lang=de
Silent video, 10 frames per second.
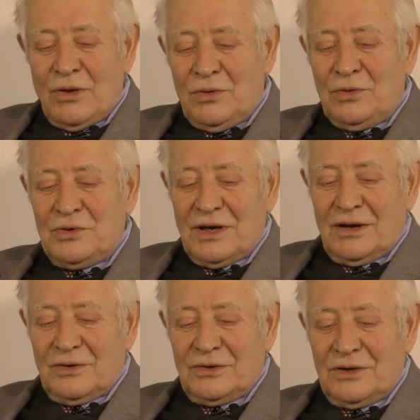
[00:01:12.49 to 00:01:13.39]
und
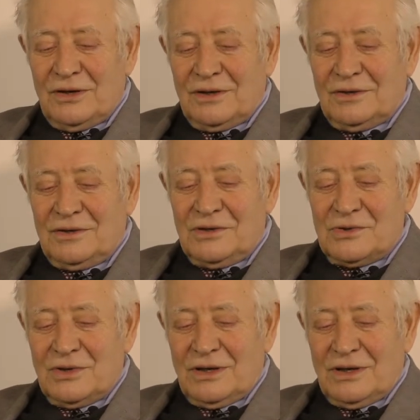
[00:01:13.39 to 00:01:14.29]
auch äh, die
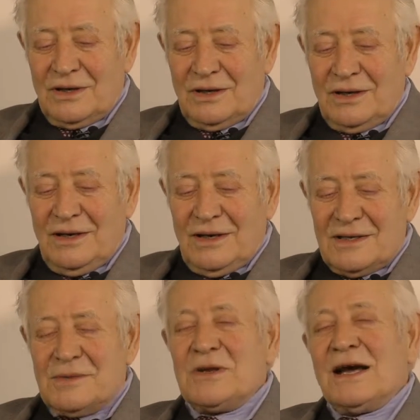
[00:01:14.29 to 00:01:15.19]
sogenannte
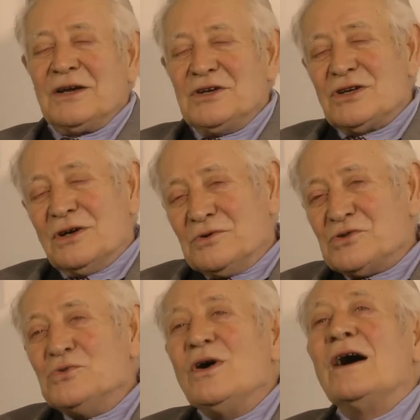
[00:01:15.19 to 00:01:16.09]
Seminaristen
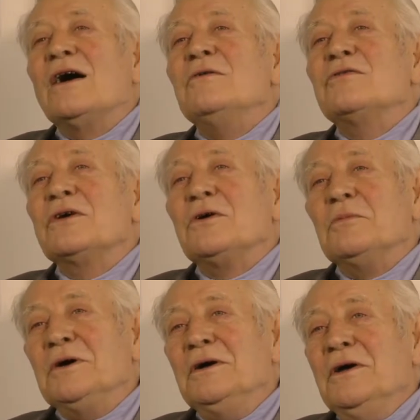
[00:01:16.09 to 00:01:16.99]
aus Urach
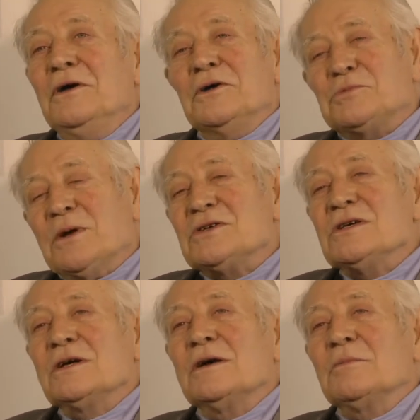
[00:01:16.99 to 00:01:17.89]
raufgekommen, einen
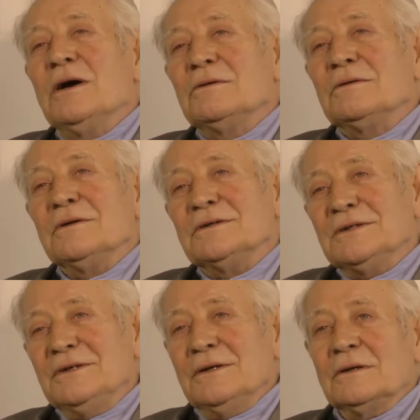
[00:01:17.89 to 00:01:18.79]
Spaziergang gemacht und haben
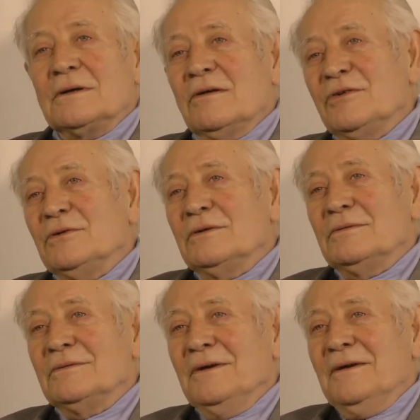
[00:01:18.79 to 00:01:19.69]
sich ihren Kaffee und
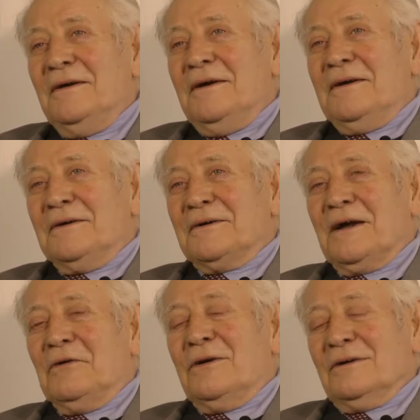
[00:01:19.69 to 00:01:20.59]
einen äh,
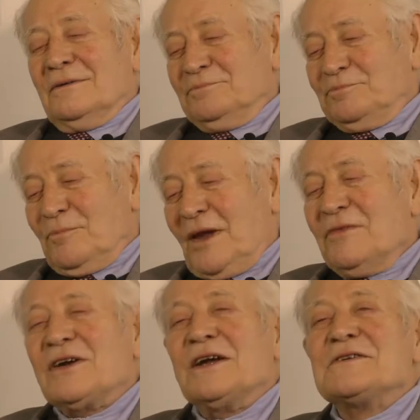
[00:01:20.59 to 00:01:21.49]
ähm,
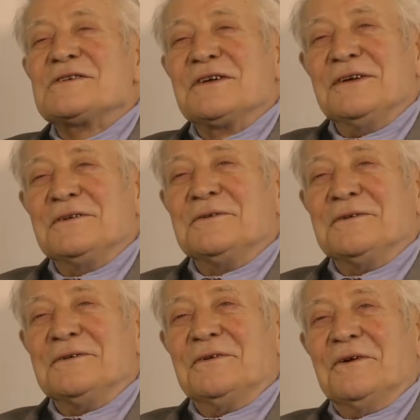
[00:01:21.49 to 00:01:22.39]
Hefekranz kriegt
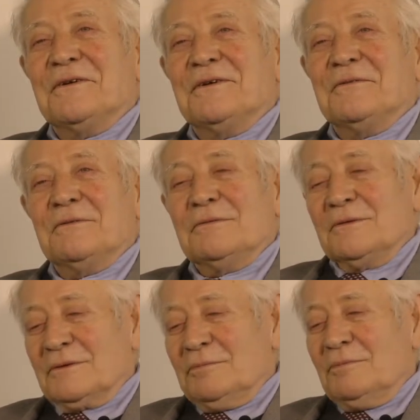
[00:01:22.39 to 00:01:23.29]
und, genau,
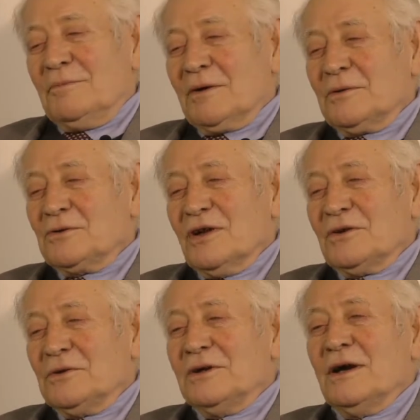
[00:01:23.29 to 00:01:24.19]
und mein
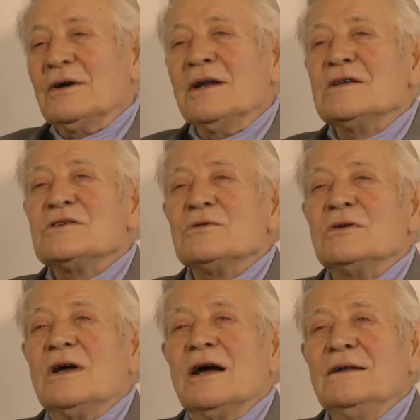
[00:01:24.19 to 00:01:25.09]
Großvater konnte auch glänzend
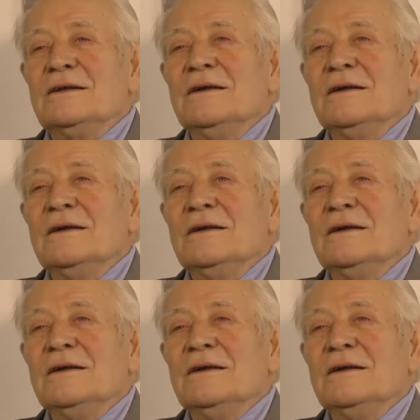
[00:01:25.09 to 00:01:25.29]
unterhalten.